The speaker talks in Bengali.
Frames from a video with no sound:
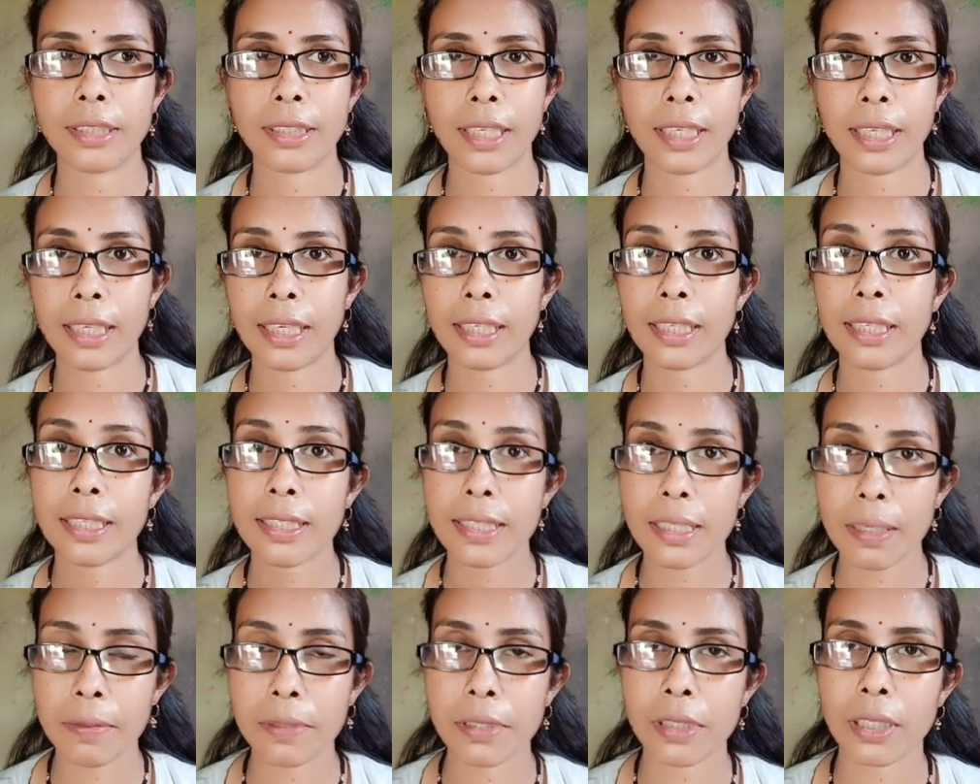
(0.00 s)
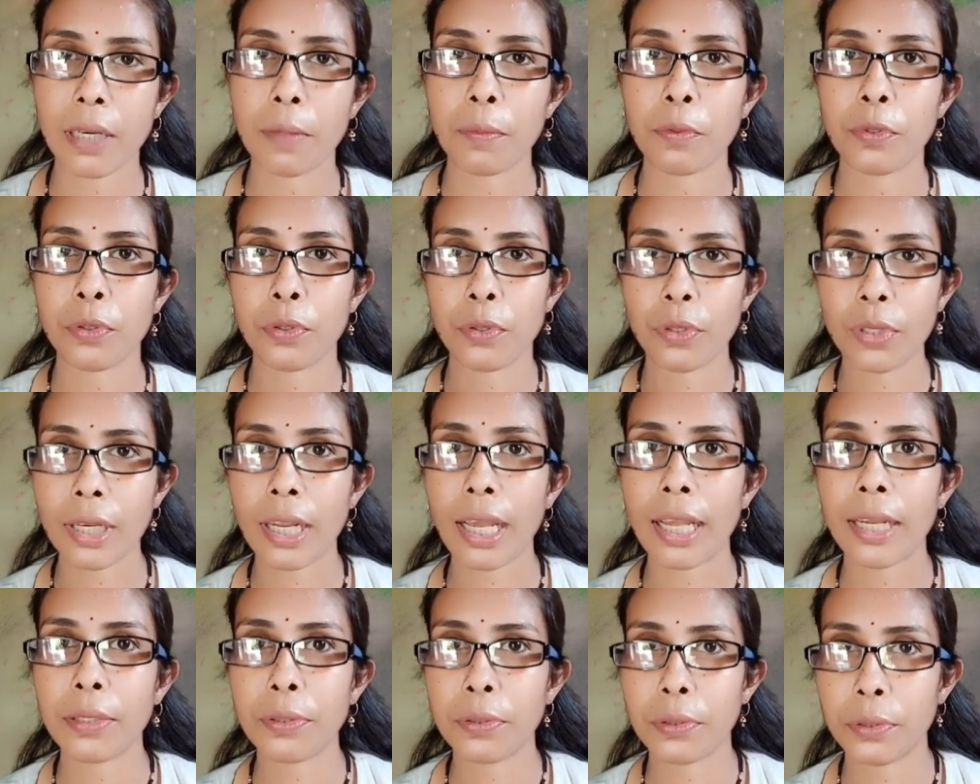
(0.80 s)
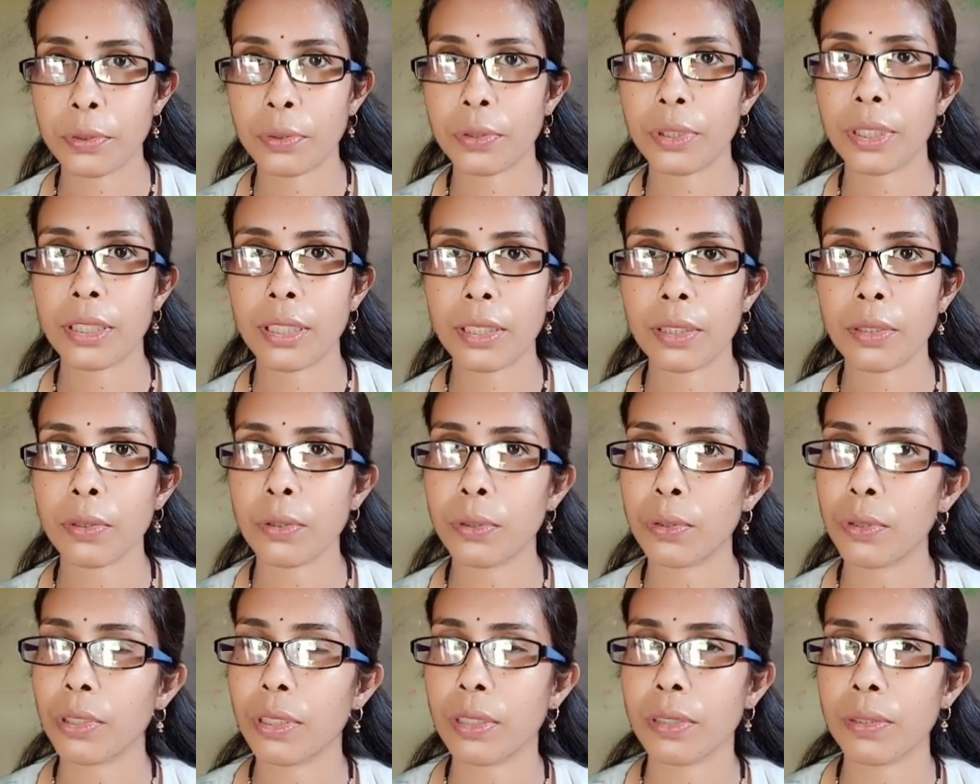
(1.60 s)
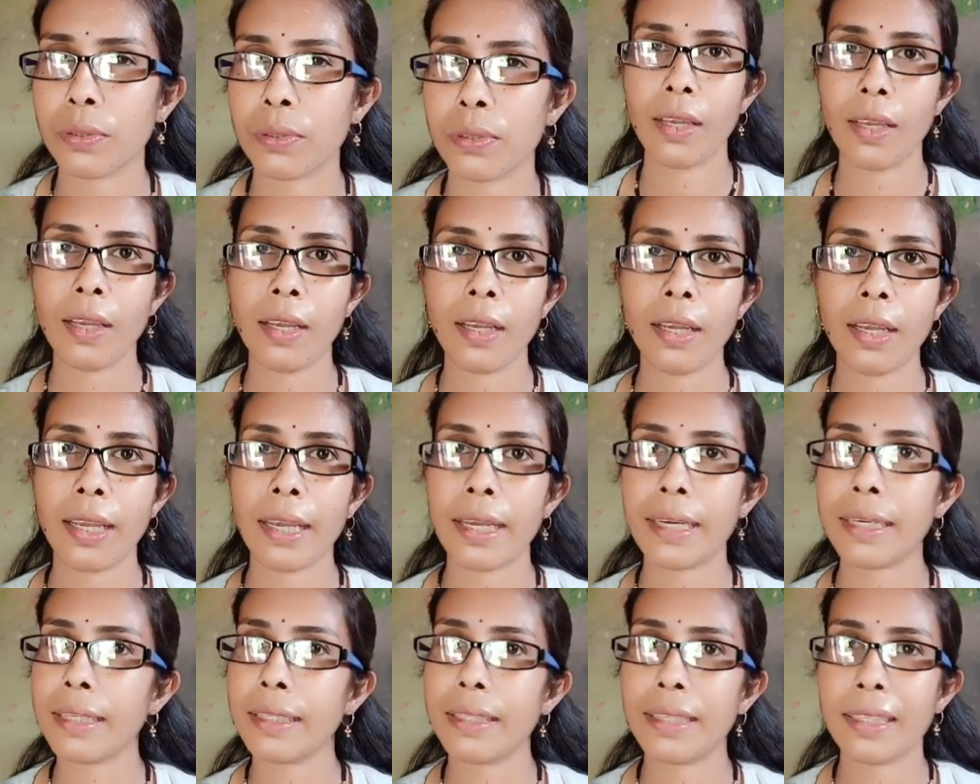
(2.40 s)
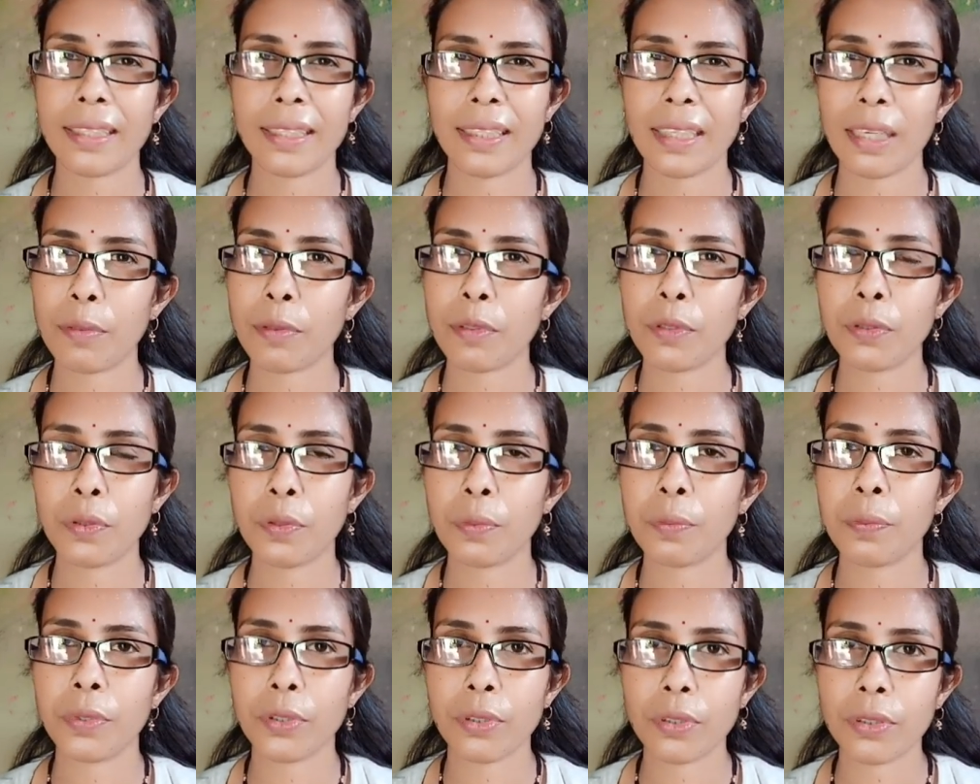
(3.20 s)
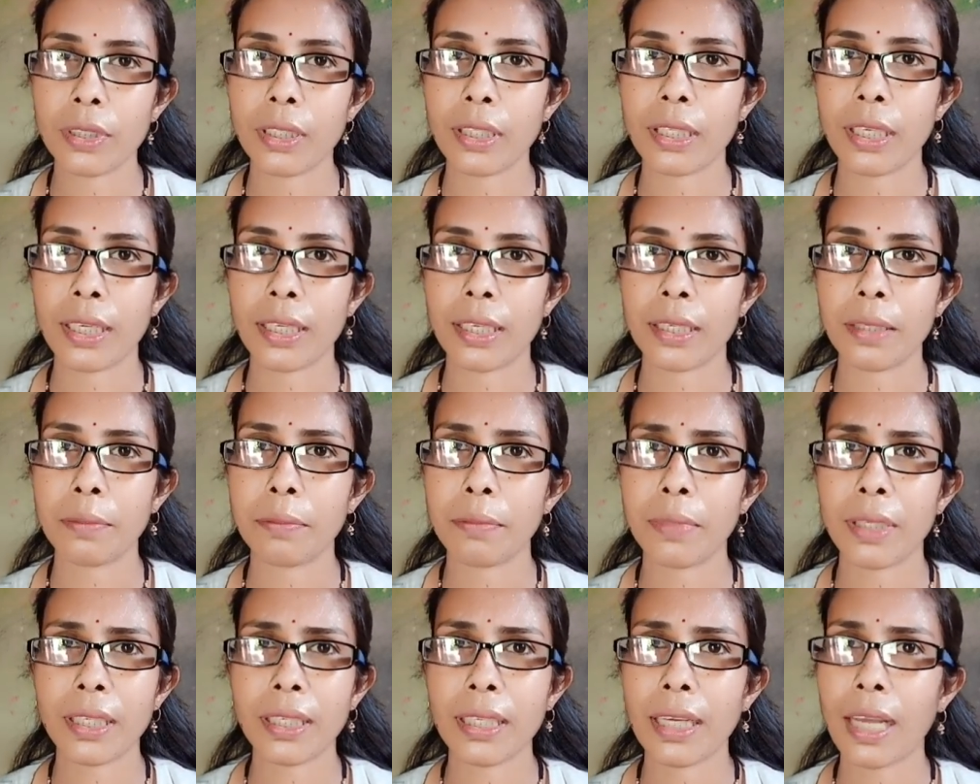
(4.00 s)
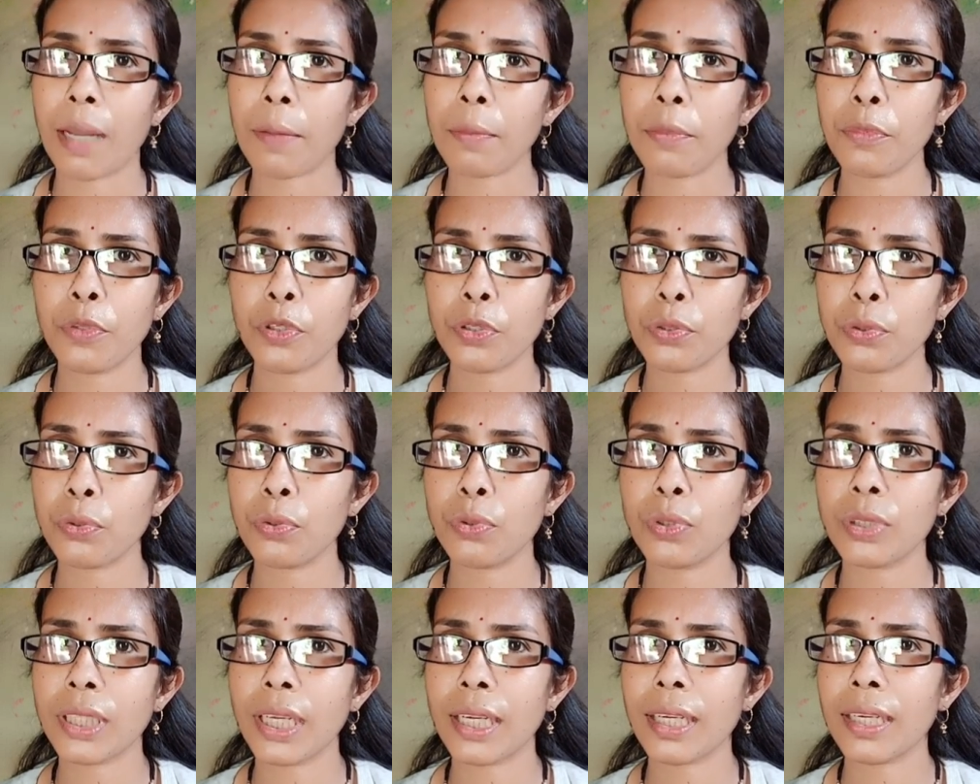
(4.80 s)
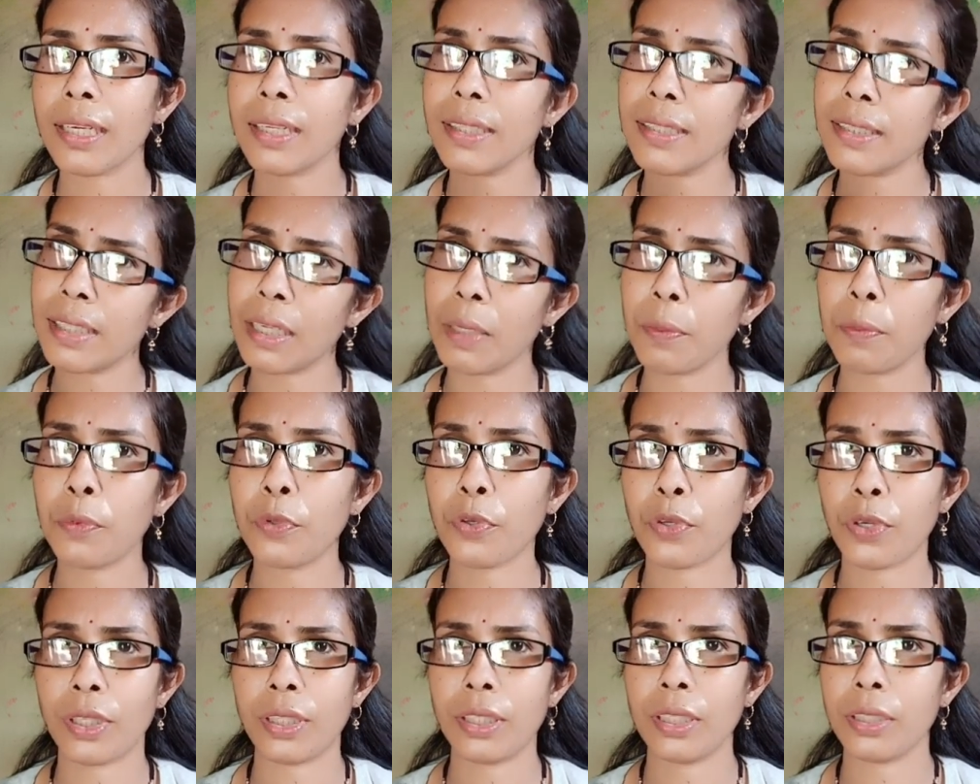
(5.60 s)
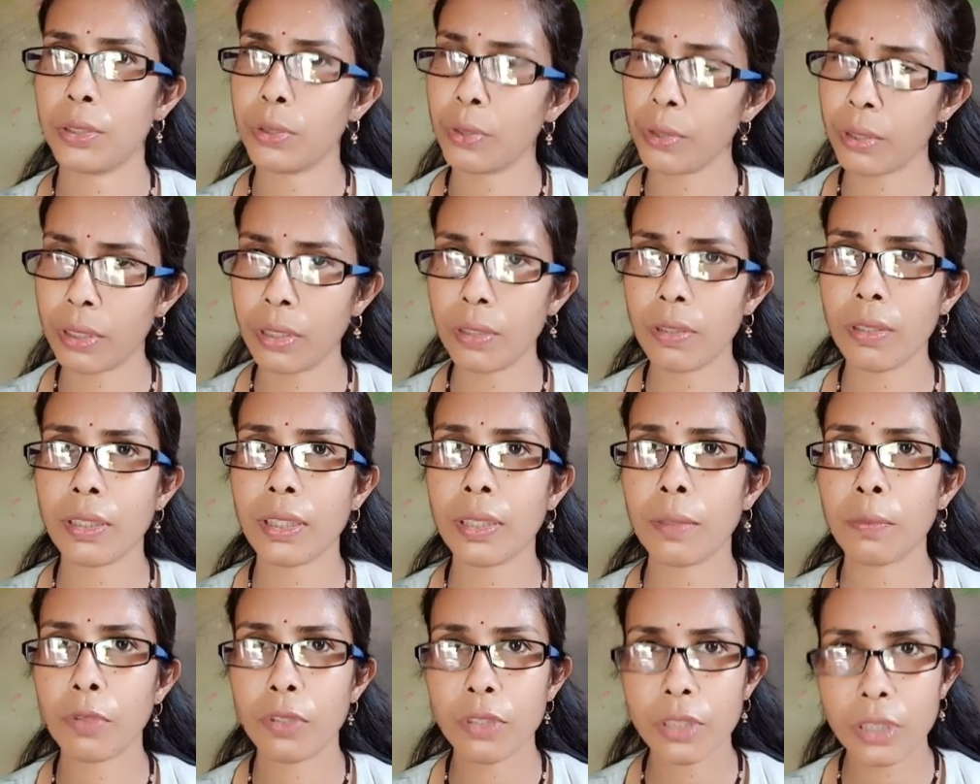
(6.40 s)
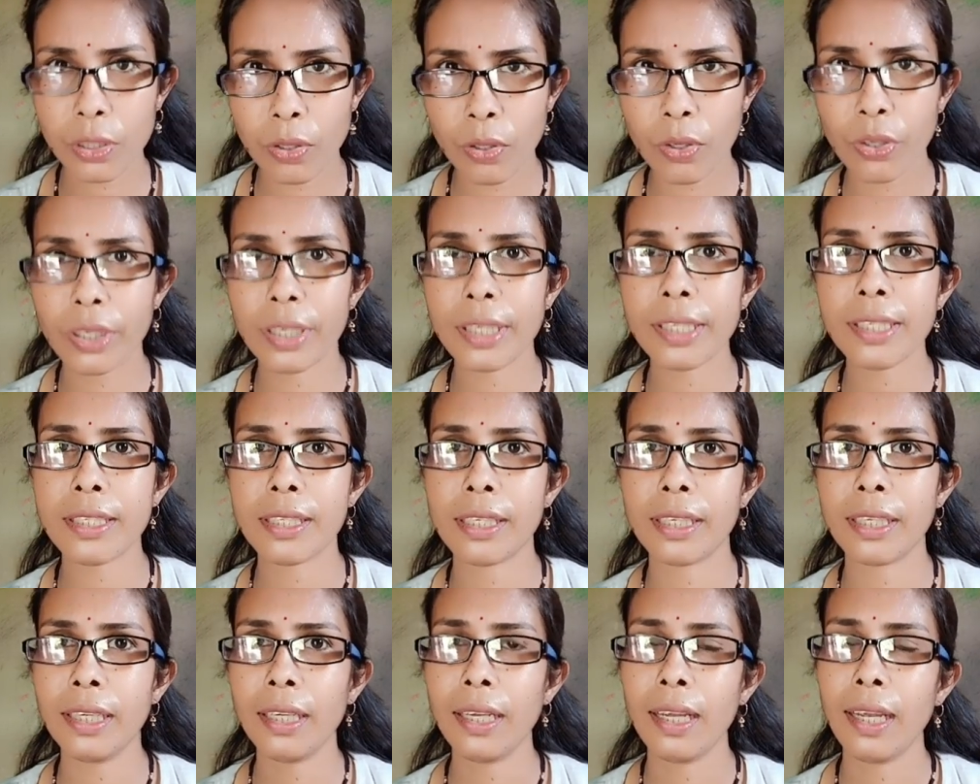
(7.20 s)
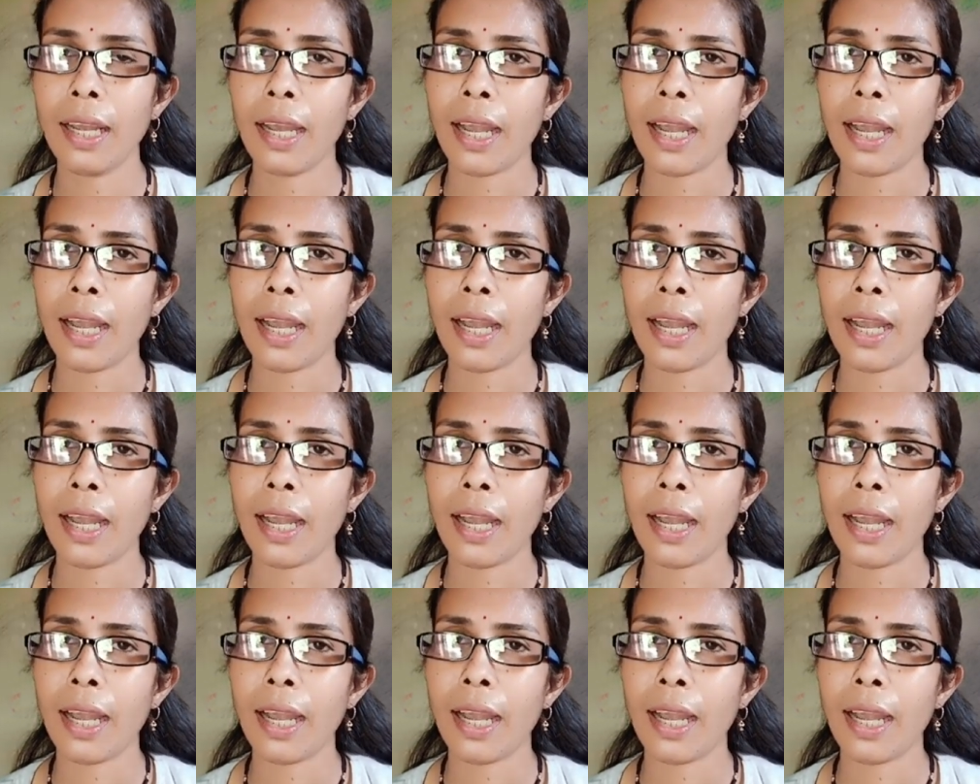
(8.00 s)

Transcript: চ্যানেলকে সাবস্ক্রাইব করুন লাইক করুন এটা করুন ওটা করুন এটা দেখতে আমার খুব বিরক্তি লাগে মানে আমি ওইটুকু জায়গায় স্কিপ করে দিই সত্যি কথা বলছি অনেস্টলি